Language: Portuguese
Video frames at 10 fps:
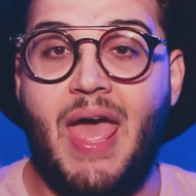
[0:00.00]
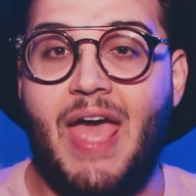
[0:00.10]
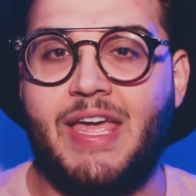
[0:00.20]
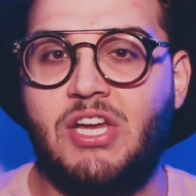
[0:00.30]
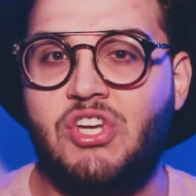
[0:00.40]

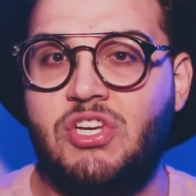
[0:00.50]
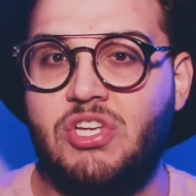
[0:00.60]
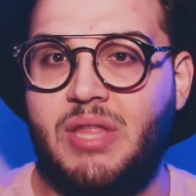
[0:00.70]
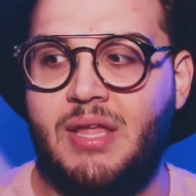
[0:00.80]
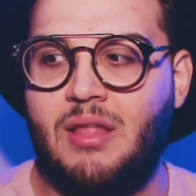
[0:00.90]
é que a
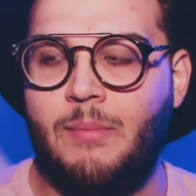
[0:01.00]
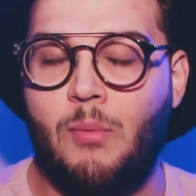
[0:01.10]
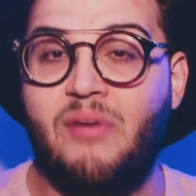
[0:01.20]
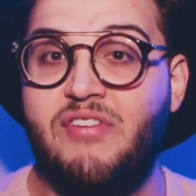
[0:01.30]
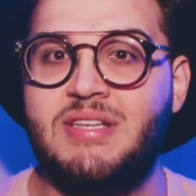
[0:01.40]
gente tem também
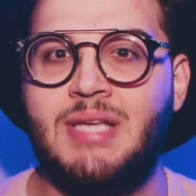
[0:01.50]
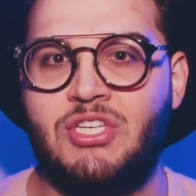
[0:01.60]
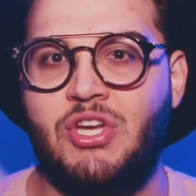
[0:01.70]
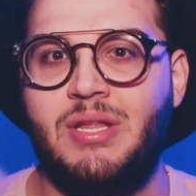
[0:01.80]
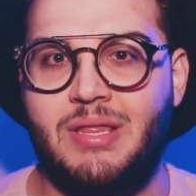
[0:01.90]
uma
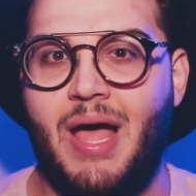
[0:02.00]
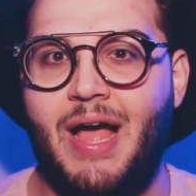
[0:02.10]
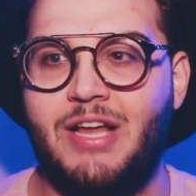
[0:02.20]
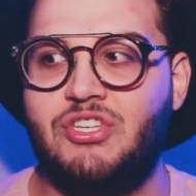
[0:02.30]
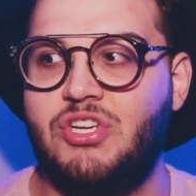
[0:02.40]

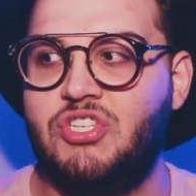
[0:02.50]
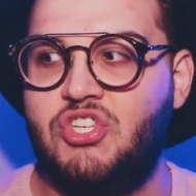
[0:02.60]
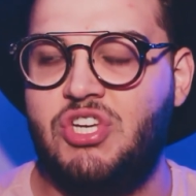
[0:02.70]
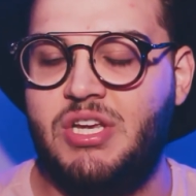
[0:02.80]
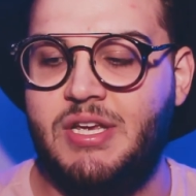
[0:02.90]
versatilidade
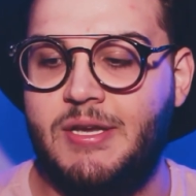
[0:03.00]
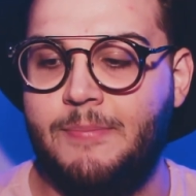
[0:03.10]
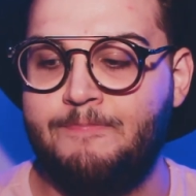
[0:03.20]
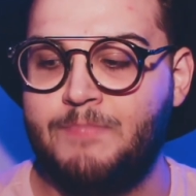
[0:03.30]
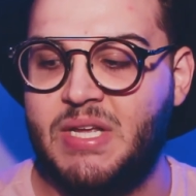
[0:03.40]
de,